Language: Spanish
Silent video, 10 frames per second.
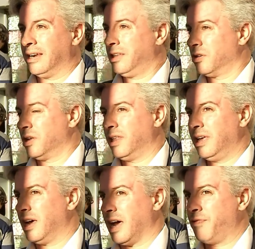resto del
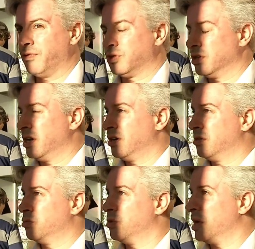día ha funcionado
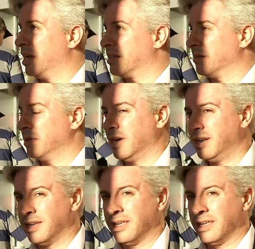muy bien la terminal,